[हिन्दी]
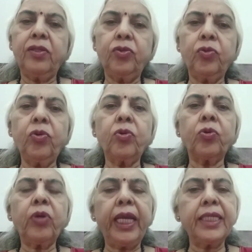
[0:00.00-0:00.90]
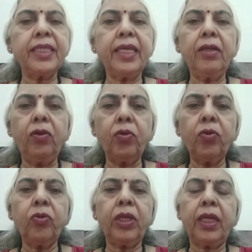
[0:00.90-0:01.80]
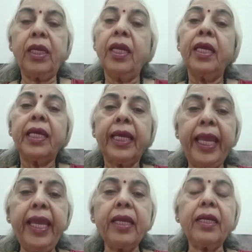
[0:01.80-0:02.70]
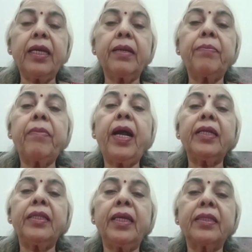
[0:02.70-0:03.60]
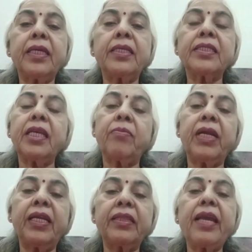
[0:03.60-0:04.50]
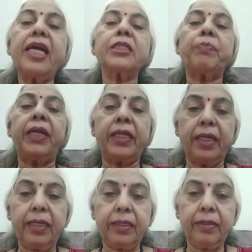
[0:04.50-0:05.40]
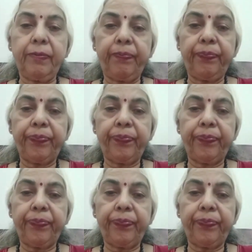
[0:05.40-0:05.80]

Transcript: इन दोनों को ऐसे ही लोगों ने घेर कर मार दिया था जिससे हमारे इतिहास पलट गया था